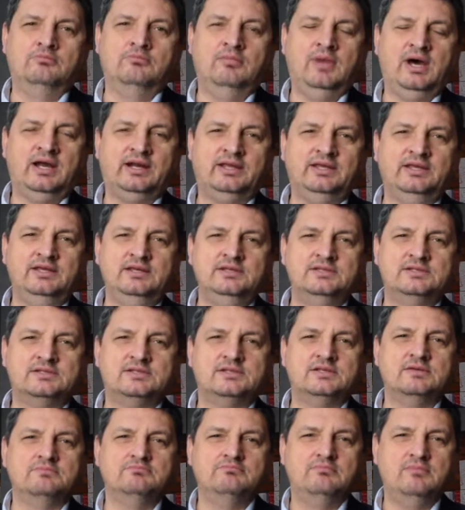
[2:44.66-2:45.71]

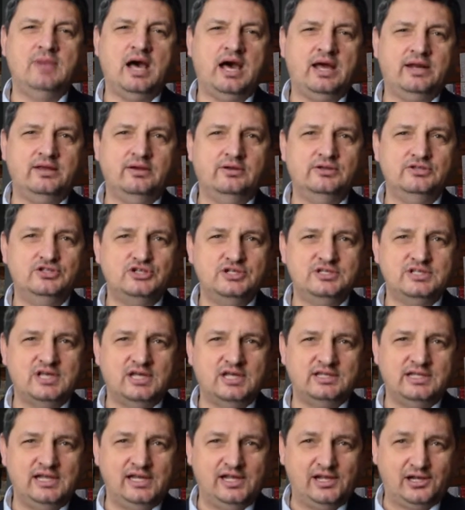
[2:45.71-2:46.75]
Marquis Mario
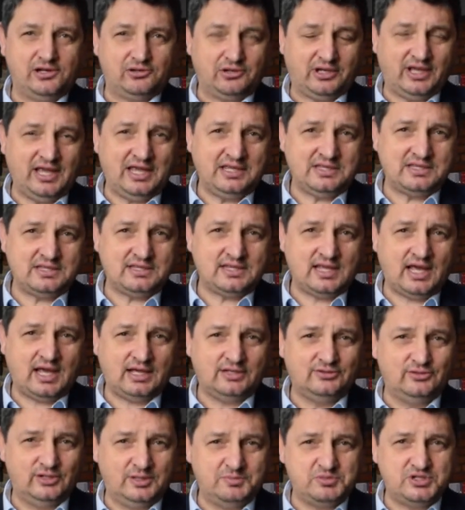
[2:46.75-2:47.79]
Inciza della Rocchetta,
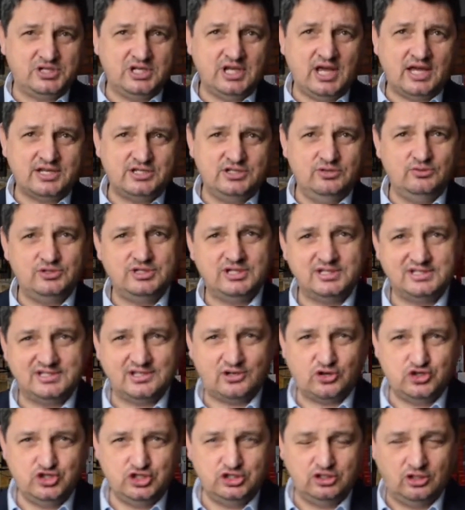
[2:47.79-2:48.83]
który przyjaźnił się z
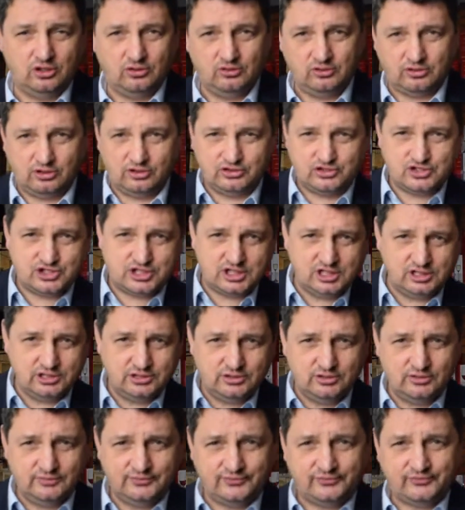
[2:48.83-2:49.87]
rodziną
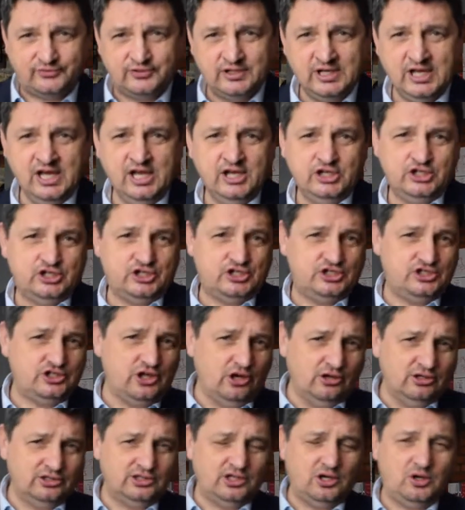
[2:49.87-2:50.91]
Rothschildów,
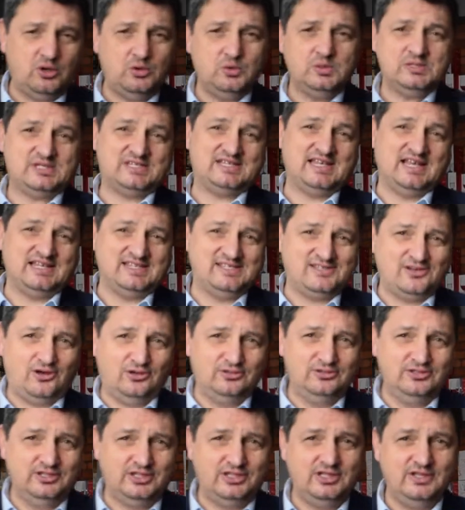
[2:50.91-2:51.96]
ściągnął
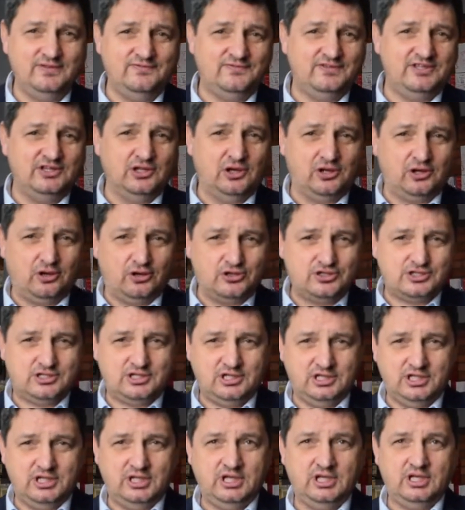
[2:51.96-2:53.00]
sadzonki
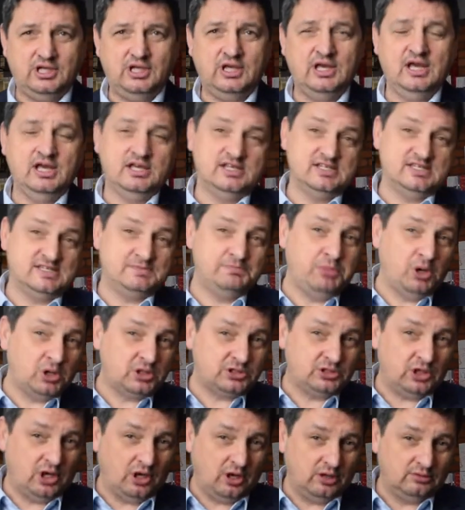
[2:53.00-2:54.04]
winorośli z
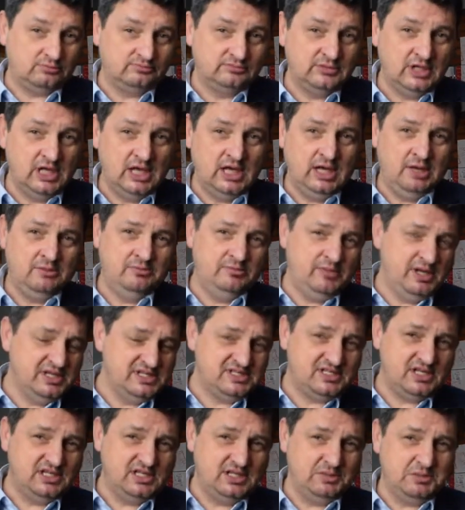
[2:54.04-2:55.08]
Bordeaux,
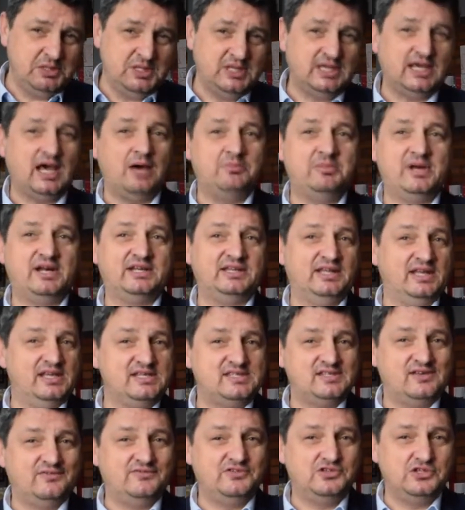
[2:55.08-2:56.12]
m.in. Cabernet
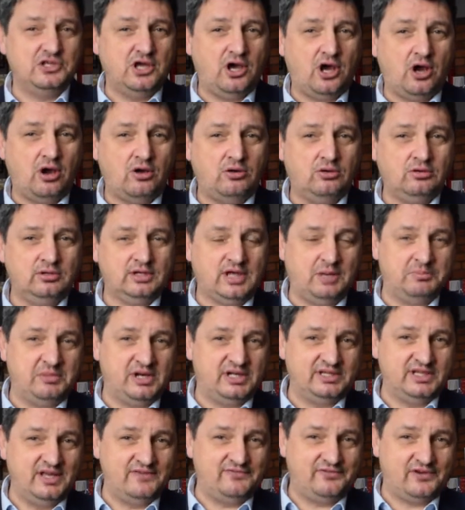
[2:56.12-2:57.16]
Sauvignon,
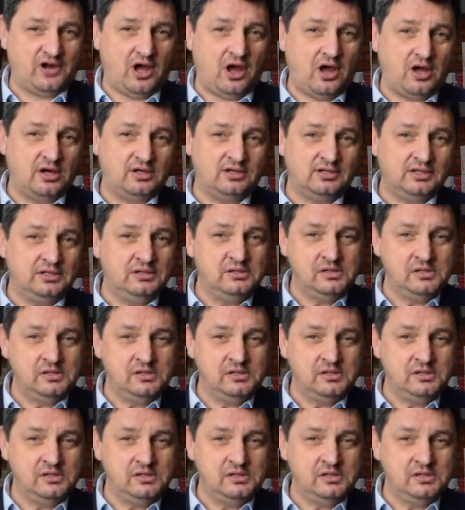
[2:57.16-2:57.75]
Cabernet Franc